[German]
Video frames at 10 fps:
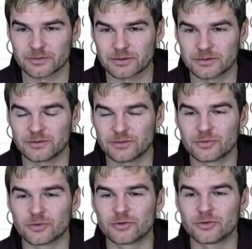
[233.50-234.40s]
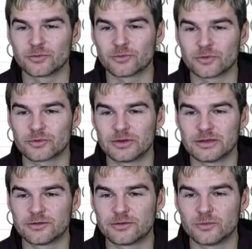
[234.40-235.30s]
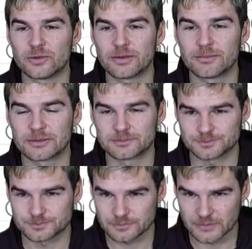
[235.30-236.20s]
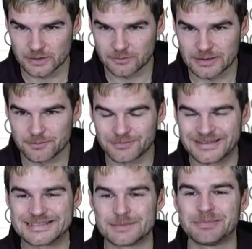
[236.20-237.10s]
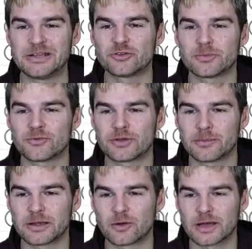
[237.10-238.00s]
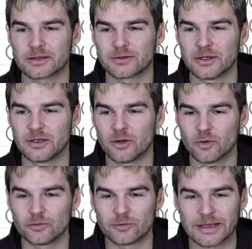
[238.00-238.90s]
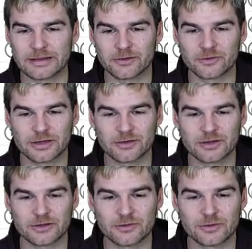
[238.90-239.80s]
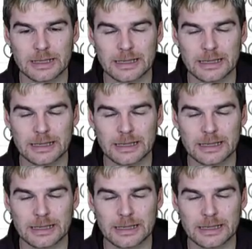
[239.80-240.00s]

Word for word: diese Funktion funktioniert jetzt nur, wenn man ähm, eben diese Bildschirmaufnahmen auch hat und so weiter. Also das kannst du hier